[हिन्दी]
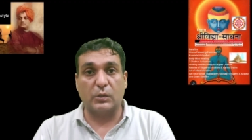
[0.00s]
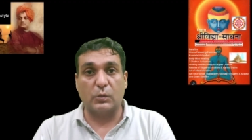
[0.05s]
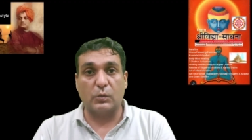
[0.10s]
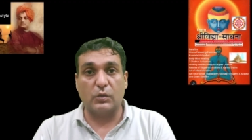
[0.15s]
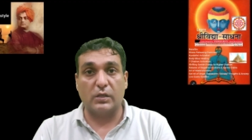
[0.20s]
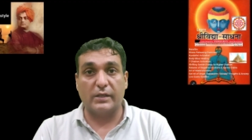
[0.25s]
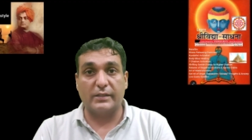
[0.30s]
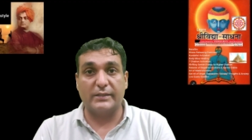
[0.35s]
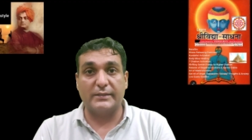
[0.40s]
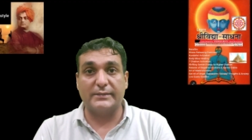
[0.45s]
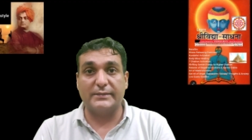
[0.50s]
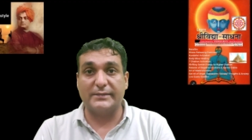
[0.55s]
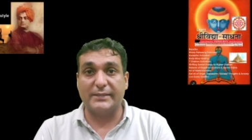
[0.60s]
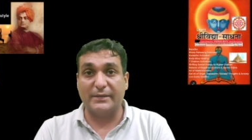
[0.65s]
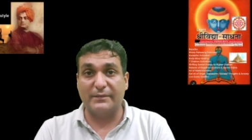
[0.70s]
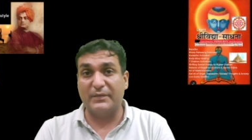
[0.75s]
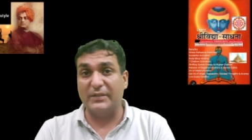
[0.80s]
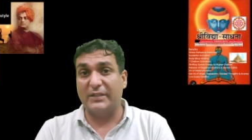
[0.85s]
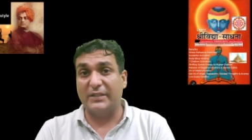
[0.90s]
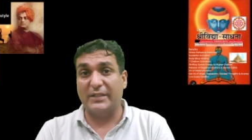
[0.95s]
चाहूंगा कि
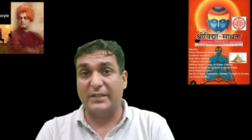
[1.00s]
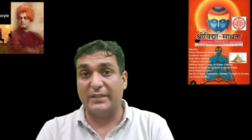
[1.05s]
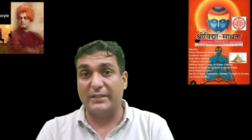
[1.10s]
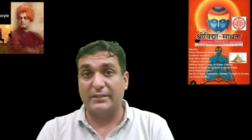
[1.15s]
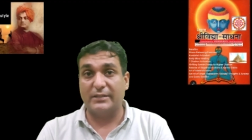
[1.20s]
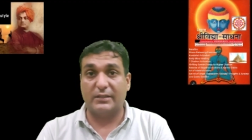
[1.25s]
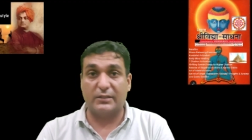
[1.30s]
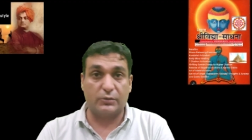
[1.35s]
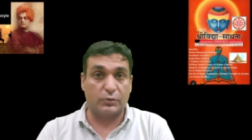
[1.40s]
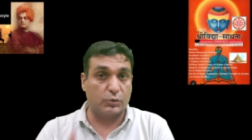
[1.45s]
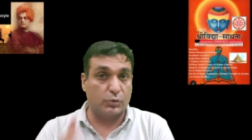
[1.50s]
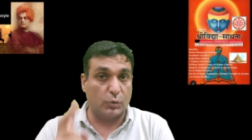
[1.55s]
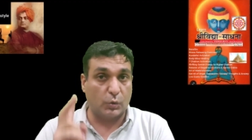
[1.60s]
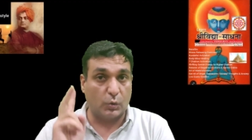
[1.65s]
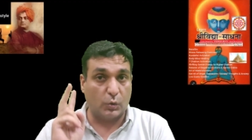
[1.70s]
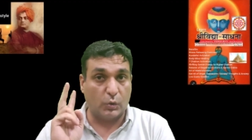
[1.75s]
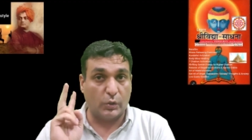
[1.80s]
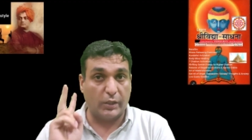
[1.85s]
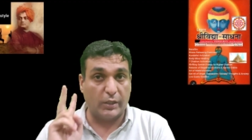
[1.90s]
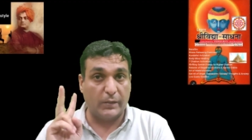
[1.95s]
सीमन के अंदर
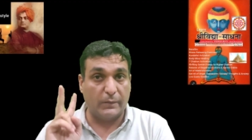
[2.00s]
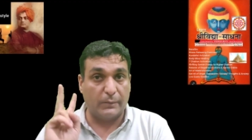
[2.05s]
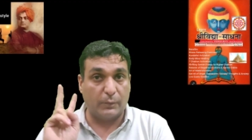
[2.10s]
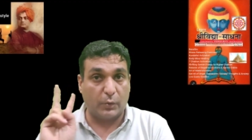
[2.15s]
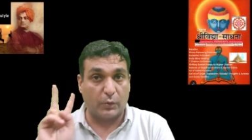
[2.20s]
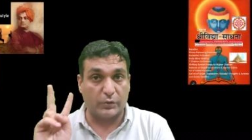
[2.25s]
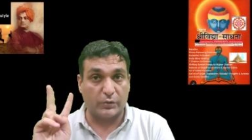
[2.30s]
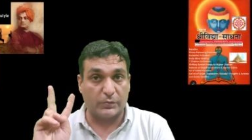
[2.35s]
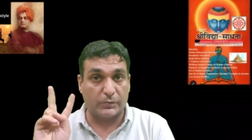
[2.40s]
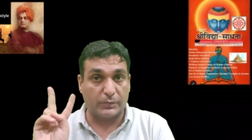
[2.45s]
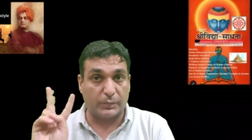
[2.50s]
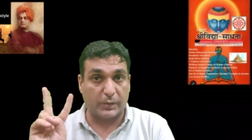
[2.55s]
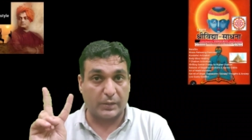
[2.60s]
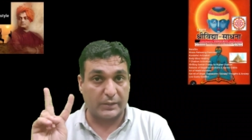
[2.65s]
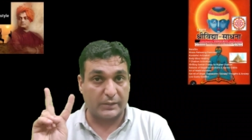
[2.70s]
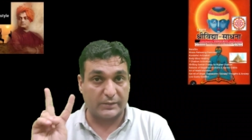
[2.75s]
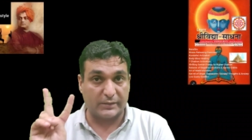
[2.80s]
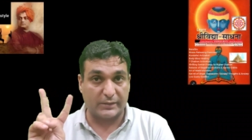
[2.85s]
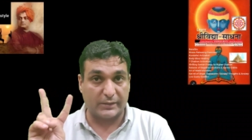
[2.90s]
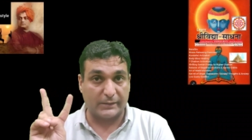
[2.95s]
दो इंपॉर्टेंट
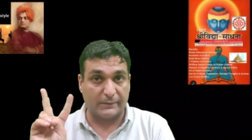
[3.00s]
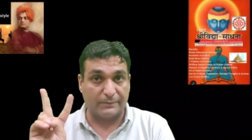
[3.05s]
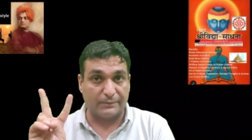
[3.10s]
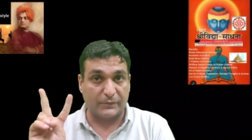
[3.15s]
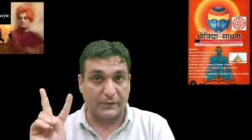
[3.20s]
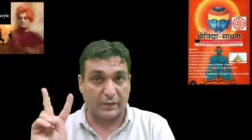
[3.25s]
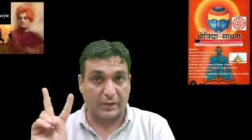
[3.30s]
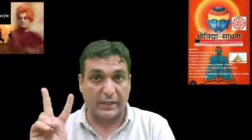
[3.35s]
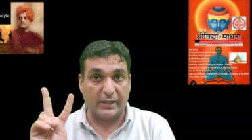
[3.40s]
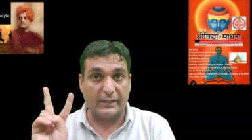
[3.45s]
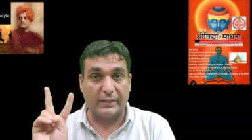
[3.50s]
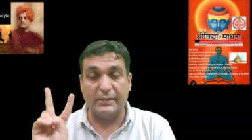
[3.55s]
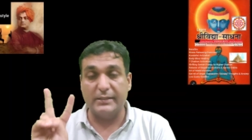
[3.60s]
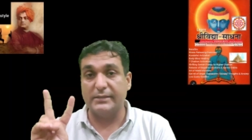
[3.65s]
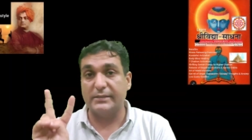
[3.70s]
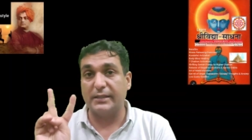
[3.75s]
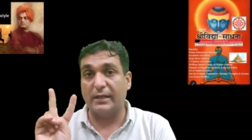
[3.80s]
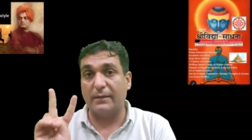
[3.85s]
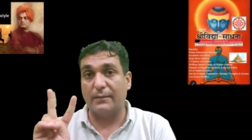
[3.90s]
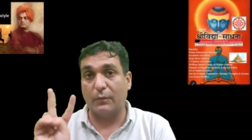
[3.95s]
पार्ट्स हैं राइट
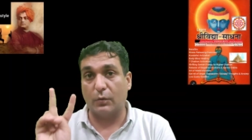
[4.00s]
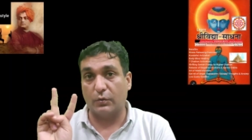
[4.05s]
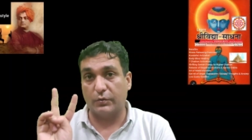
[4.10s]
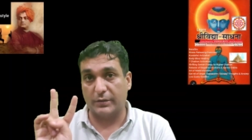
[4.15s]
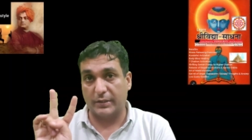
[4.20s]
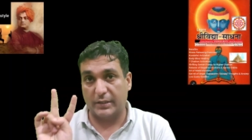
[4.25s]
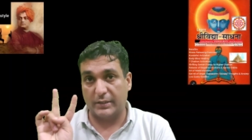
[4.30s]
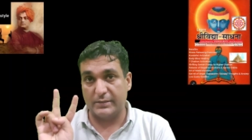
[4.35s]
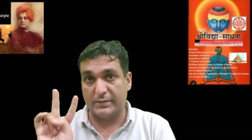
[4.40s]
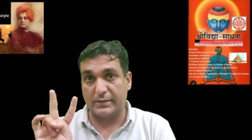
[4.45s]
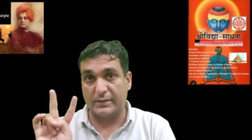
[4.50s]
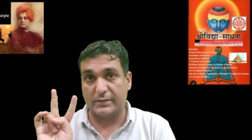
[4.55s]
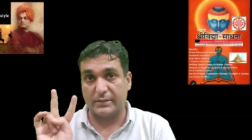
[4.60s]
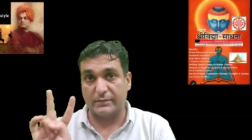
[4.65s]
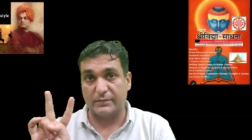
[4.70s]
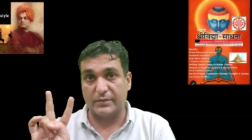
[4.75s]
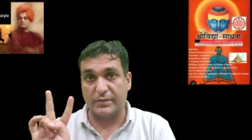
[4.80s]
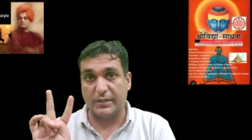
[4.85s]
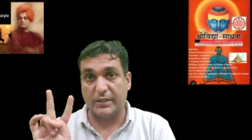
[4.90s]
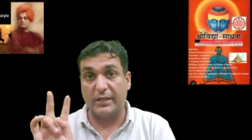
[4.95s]
इसे आप बहुत ध्यान से
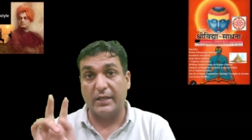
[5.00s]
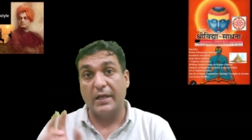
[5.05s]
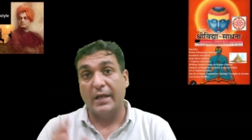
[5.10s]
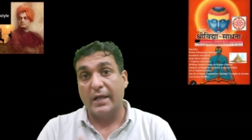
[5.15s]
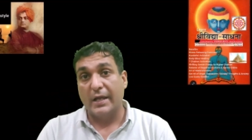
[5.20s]
समझें